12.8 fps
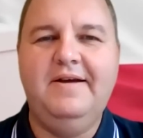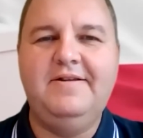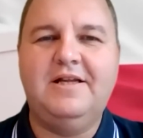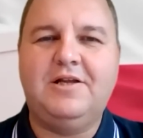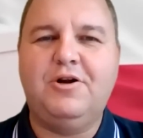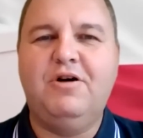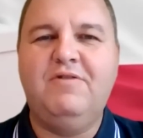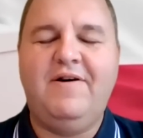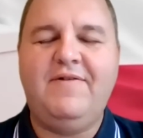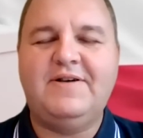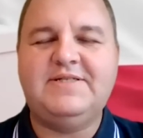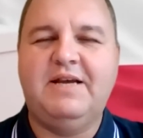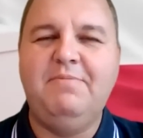e, nie tylko w
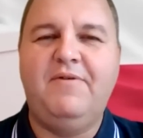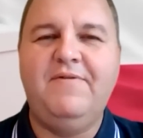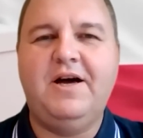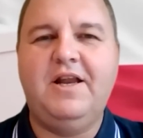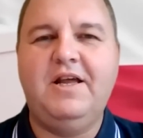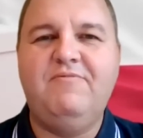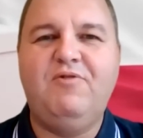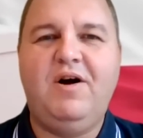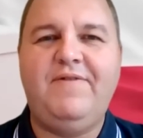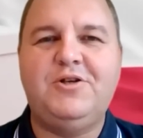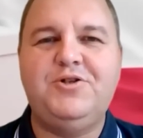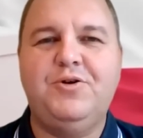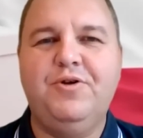ławach sejmowych, ale i w
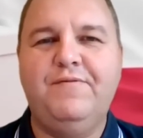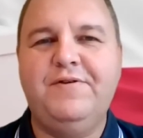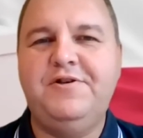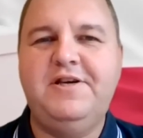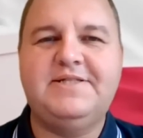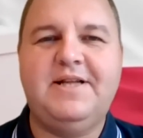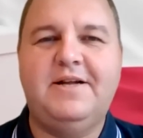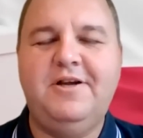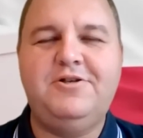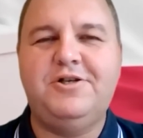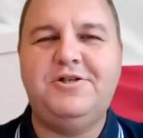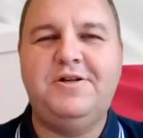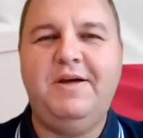ławach rządowych, nie
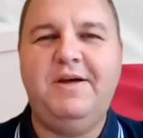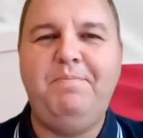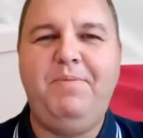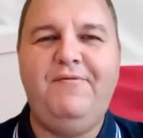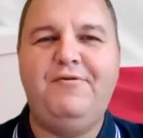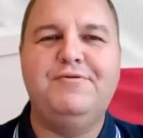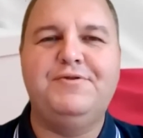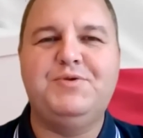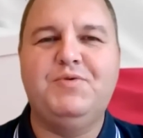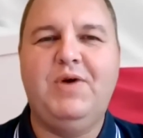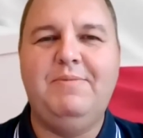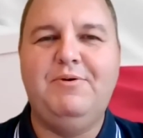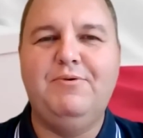staniecie się na powrót
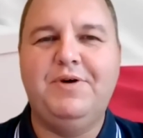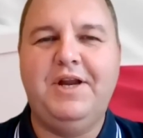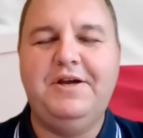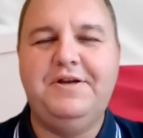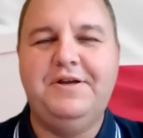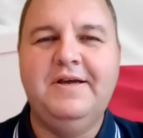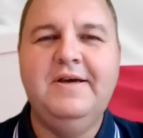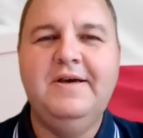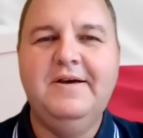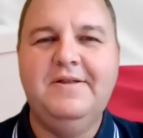sługami Ukrainy.